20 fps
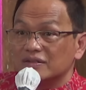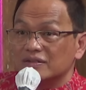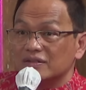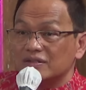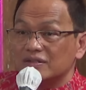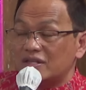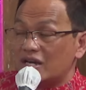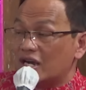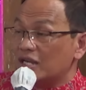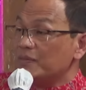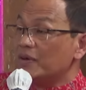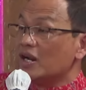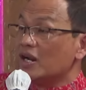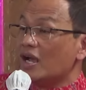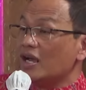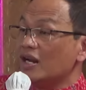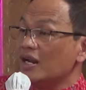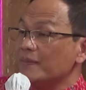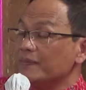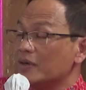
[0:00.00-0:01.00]
Jangan
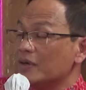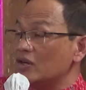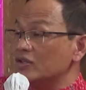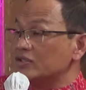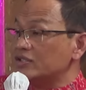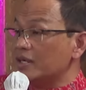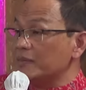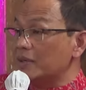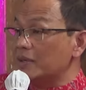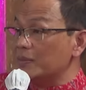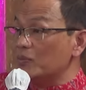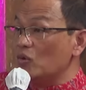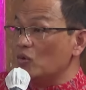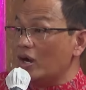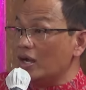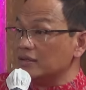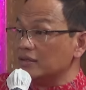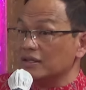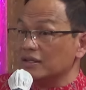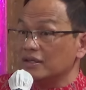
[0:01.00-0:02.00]
berharap kalau saya
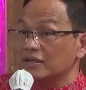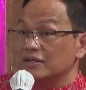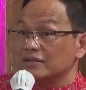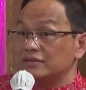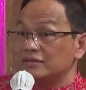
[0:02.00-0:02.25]
berbuat